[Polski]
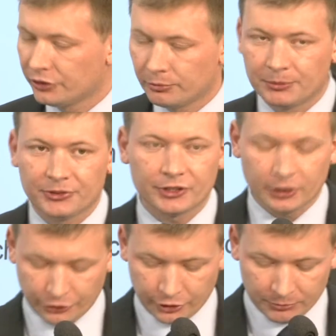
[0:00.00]
osobami
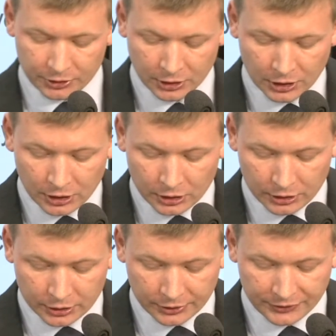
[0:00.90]
starszymi.
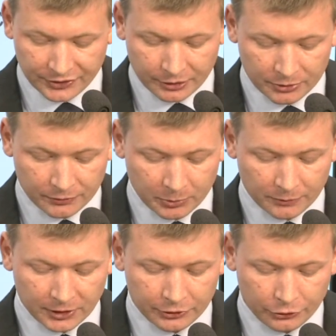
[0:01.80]
Chcemy
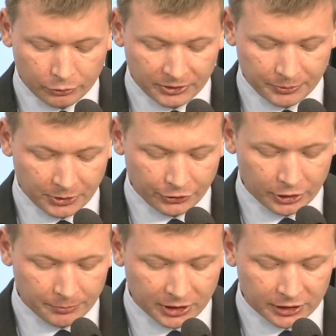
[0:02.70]
wprowadzić ubezpieczenie
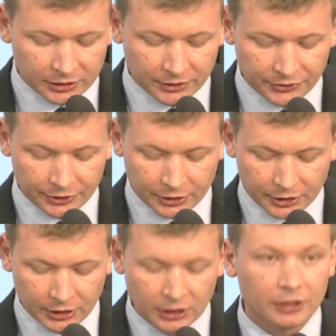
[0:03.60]
pielęgnacyjne
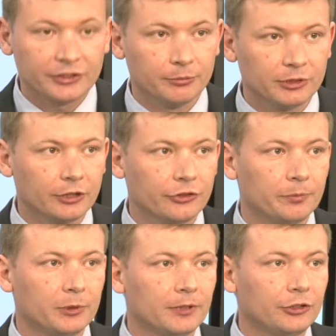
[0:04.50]
pielęgnacyjne. Chcemy także
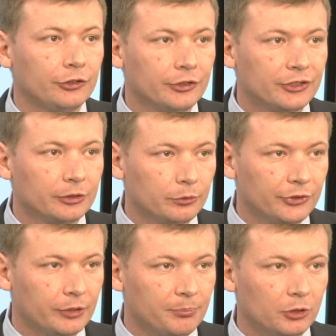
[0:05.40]
wprowadzić
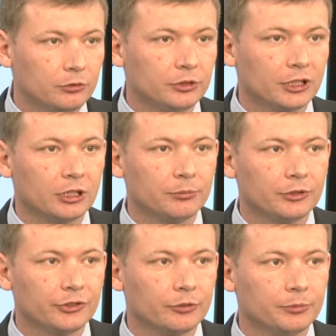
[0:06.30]
instytucję bonu, tak aby
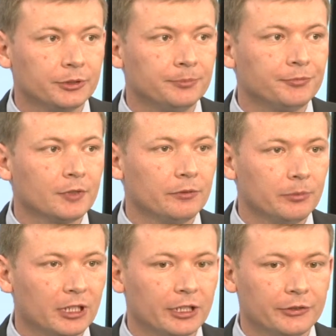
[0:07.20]
osoby
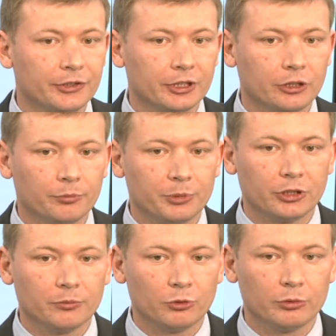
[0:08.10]
wymagające takiej
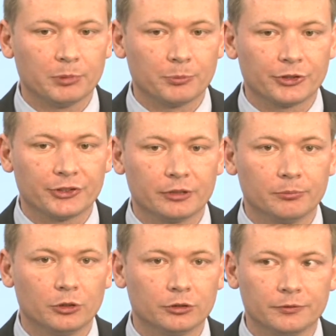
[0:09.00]
opieki mogły poprzez ten
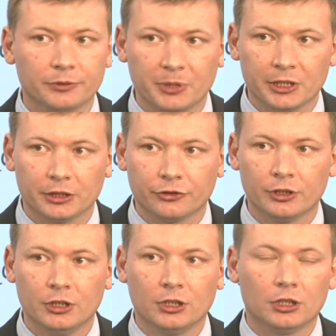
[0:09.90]
bon wybierać
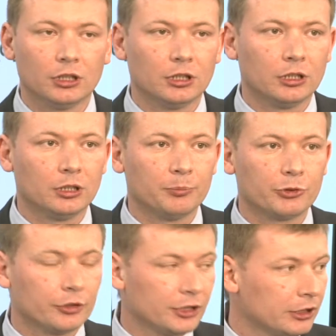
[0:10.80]
e,
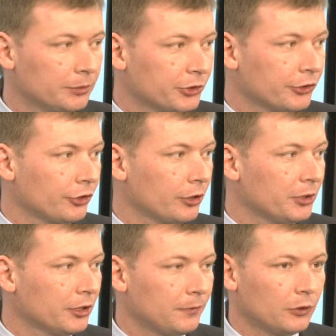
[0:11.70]
pożądane przez
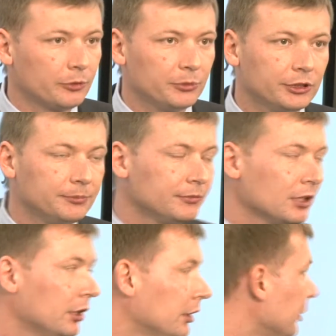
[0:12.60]
siebie formy,
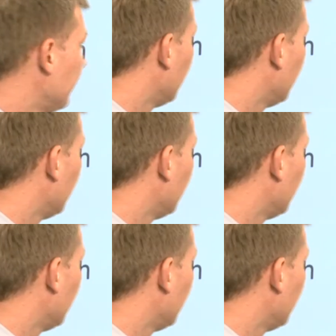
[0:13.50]
e,